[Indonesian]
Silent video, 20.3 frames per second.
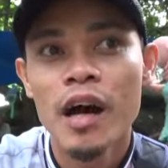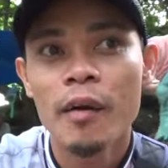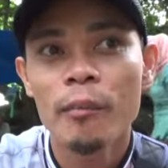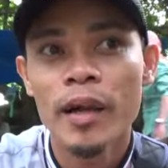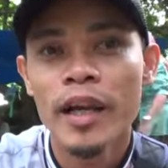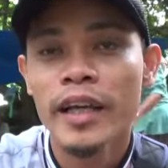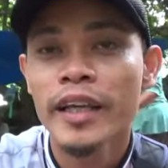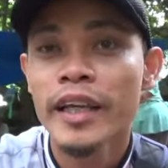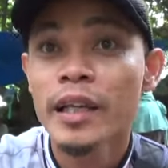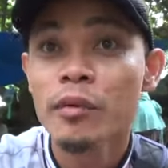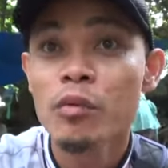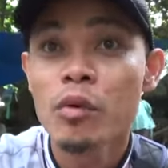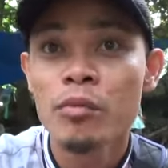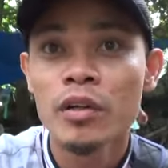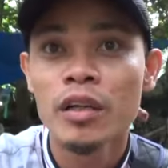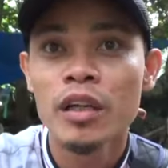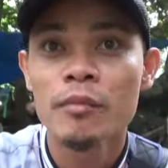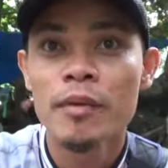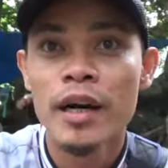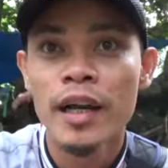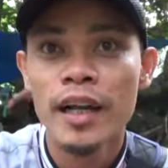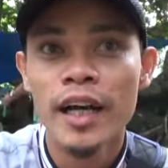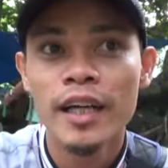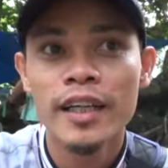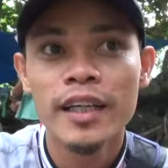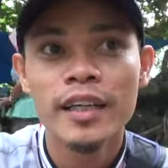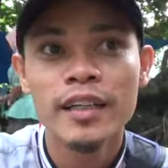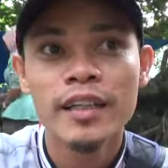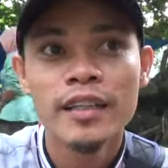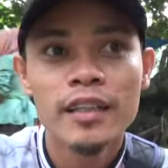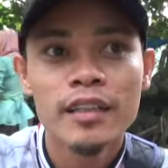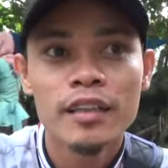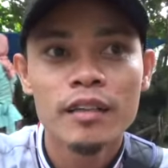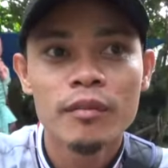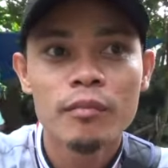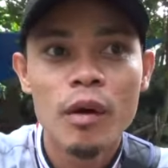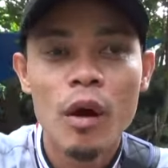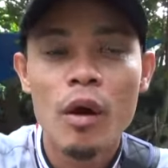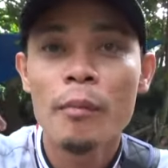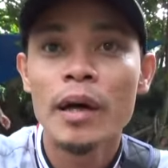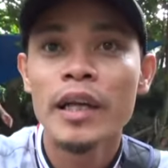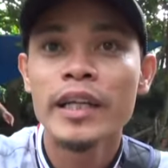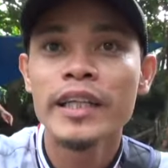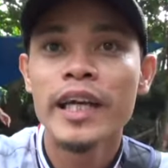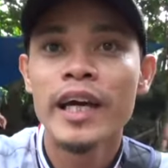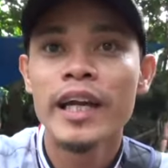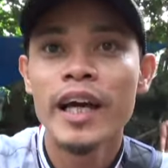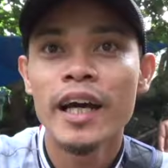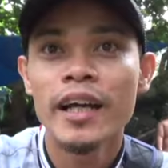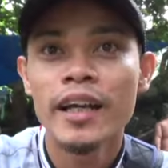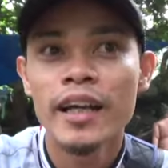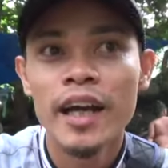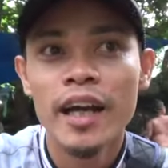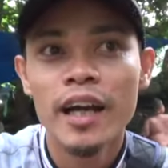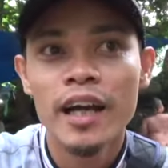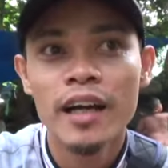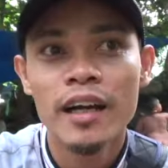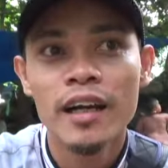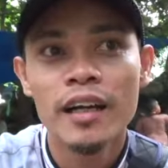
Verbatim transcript: apalagi ini momen Lebaran ya, bawa mandi anak-anak